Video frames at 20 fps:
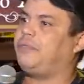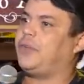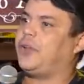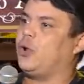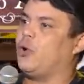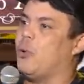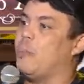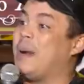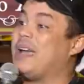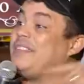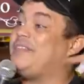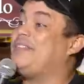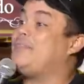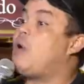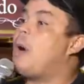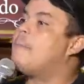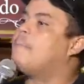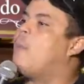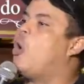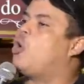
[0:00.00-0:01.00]
freou, mas viu
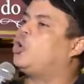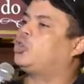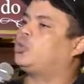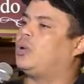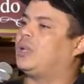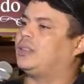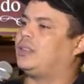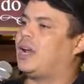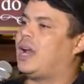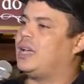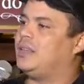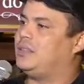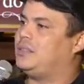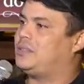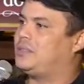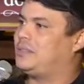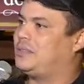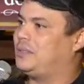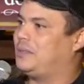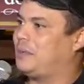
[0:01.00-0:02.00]
uma moto
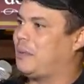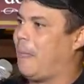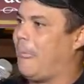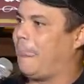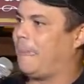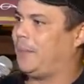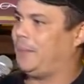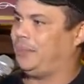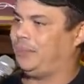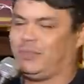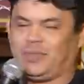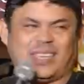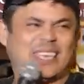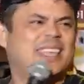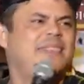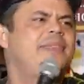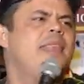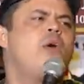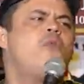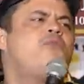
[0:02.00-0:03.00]
atrás
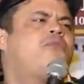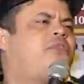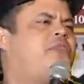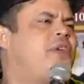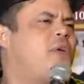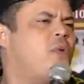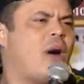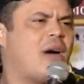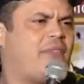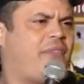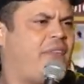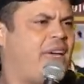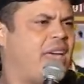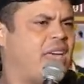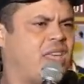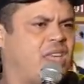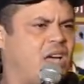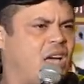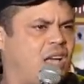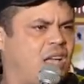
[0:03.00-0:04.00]
que não viu a
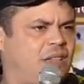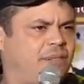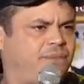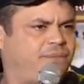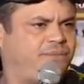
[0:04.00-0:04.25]
velha.